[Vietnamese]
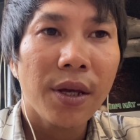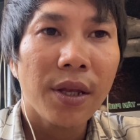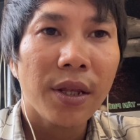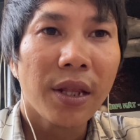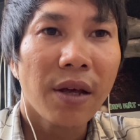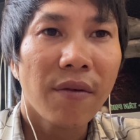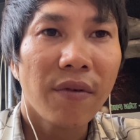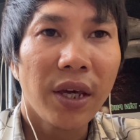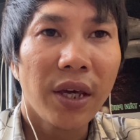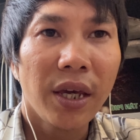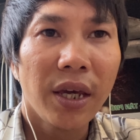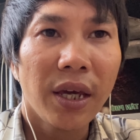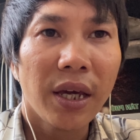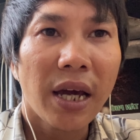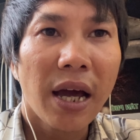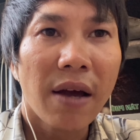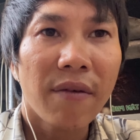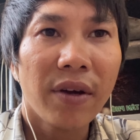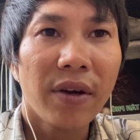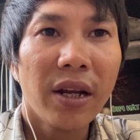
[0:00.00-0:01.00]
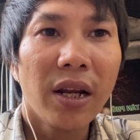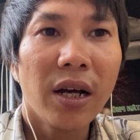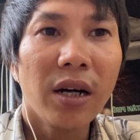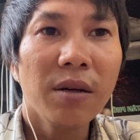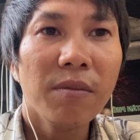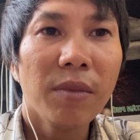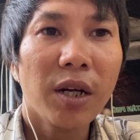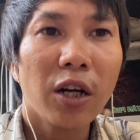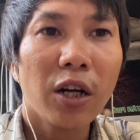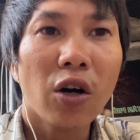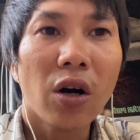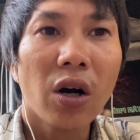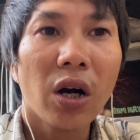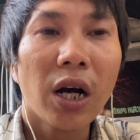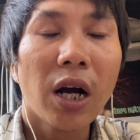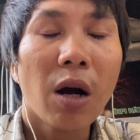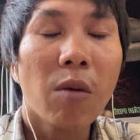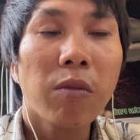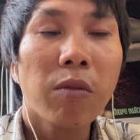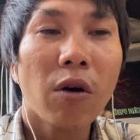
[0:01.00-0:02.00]
tại vì càng về lớn mình còn
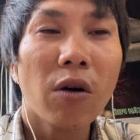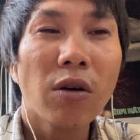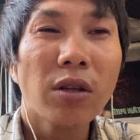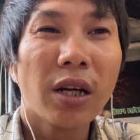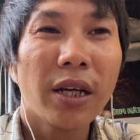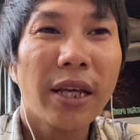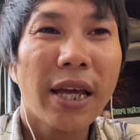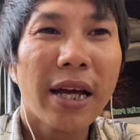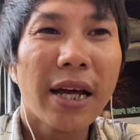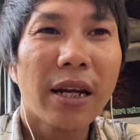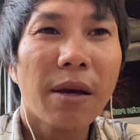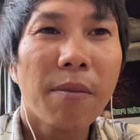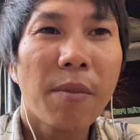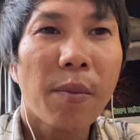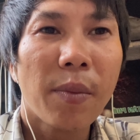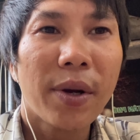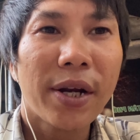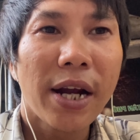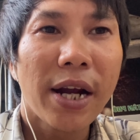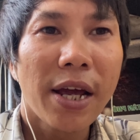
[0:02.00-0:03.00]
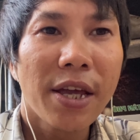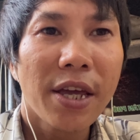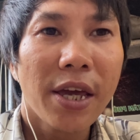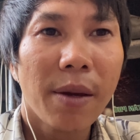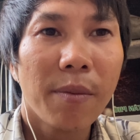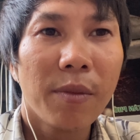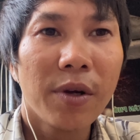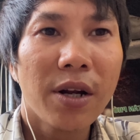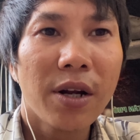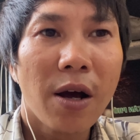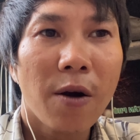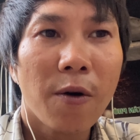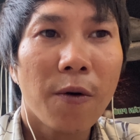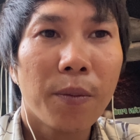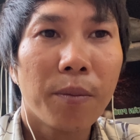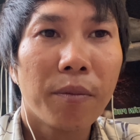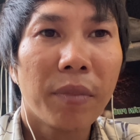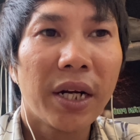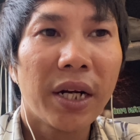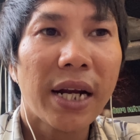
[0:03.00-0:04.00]
không có thời gian để mình, mình trải nghiệm nữa đâu
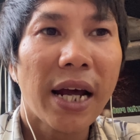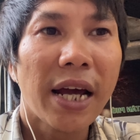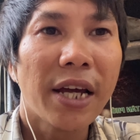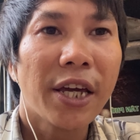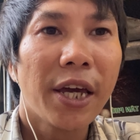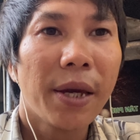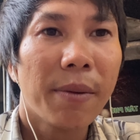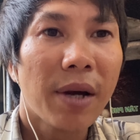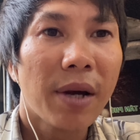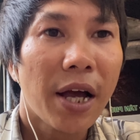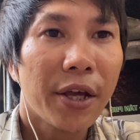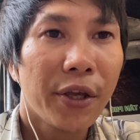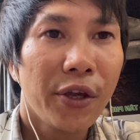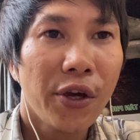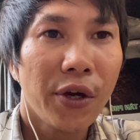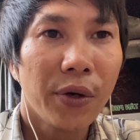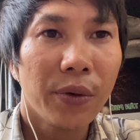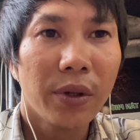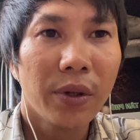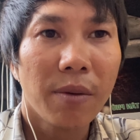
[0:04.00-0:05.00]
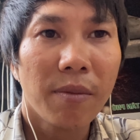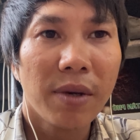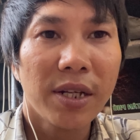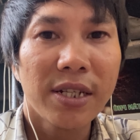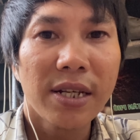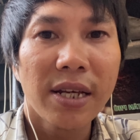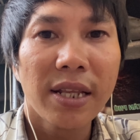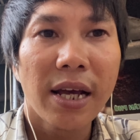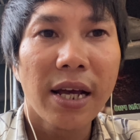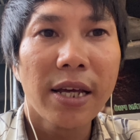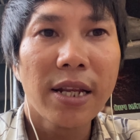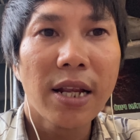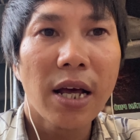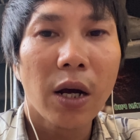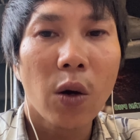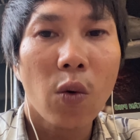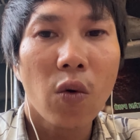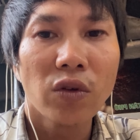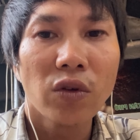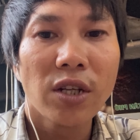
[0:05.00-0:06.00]
mình trải nghiệm càng nhiều thì mình sẽ thấy là
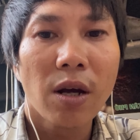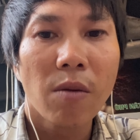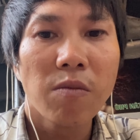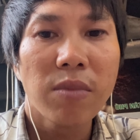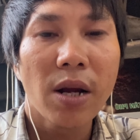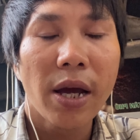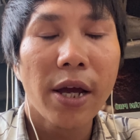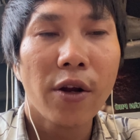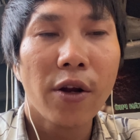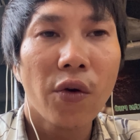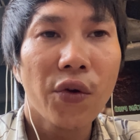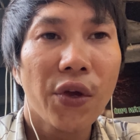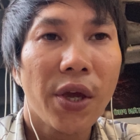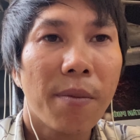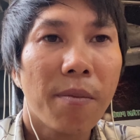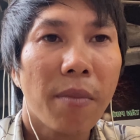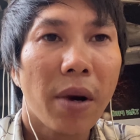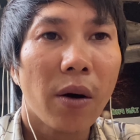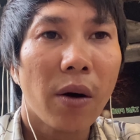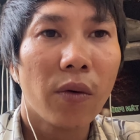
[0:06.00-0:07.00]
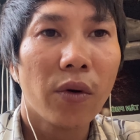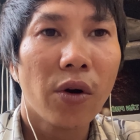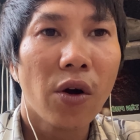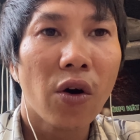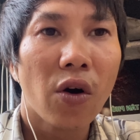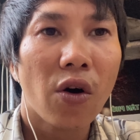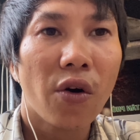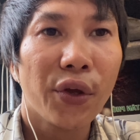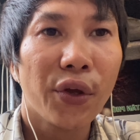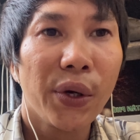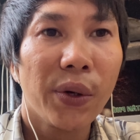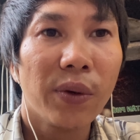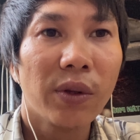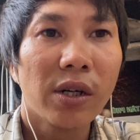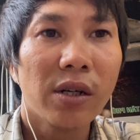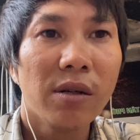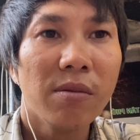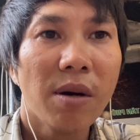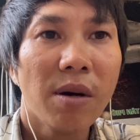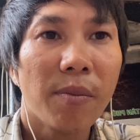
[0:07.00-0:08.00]
cuộc sống này nó nhiệm màu nó còn nhiều
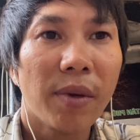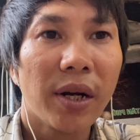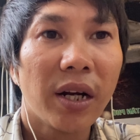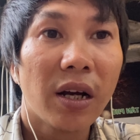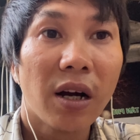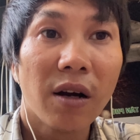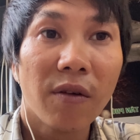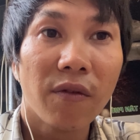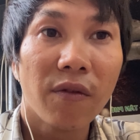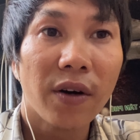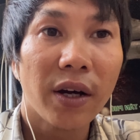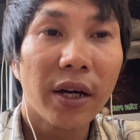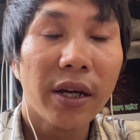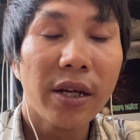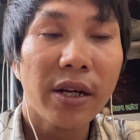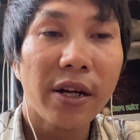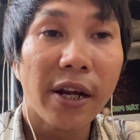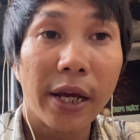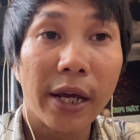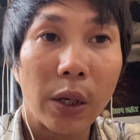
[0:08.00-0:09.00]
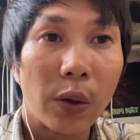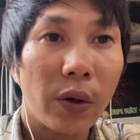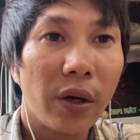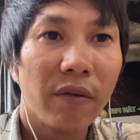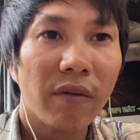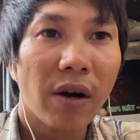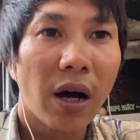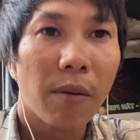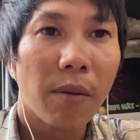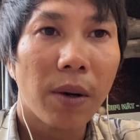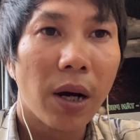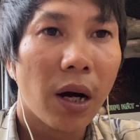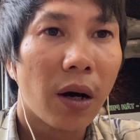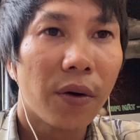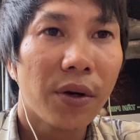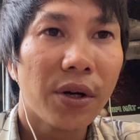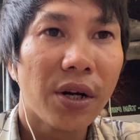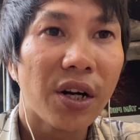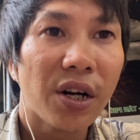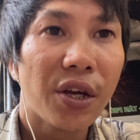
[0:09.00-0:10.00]
thứ mà mình cần phải rèn luyện và học
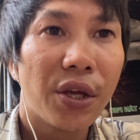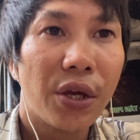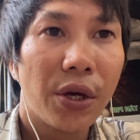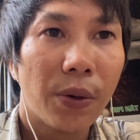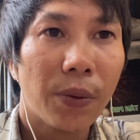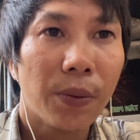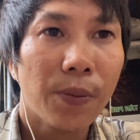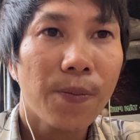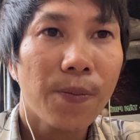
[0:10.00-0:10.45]
hỏi rất là nhiều